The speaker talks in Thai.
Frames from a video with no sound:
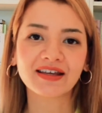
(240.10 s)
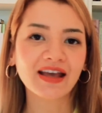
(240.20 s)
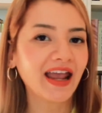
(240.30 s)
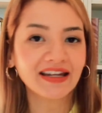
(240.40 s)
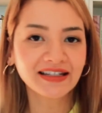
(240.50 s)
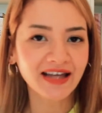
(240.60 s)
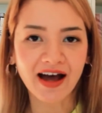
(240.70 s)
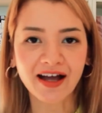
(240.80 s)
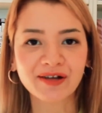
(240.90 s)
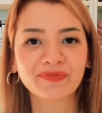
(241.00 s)

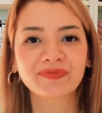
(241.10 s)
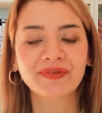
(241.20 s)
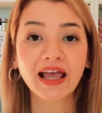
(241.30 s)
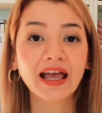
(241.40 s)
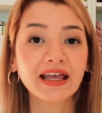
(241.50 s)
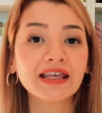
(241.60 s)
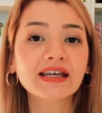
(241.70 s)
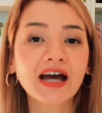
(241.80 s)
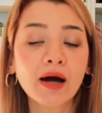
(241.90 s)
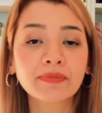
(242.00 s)
anytime อีก
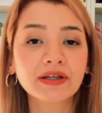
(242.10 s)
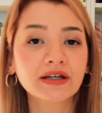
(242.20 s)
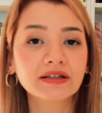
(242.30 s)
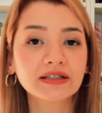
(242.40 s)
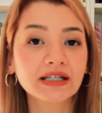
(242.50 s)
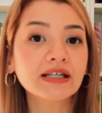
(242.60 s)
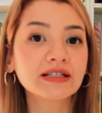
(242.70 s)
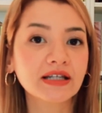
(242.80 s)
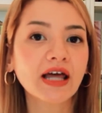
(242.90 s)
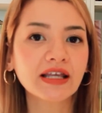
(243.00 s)
คำหนึ่งที่
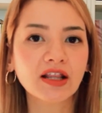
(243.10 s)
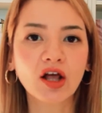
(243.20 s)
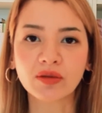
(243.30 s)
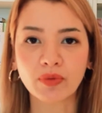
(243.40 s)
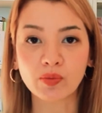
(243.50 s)
จะได้ยินกัน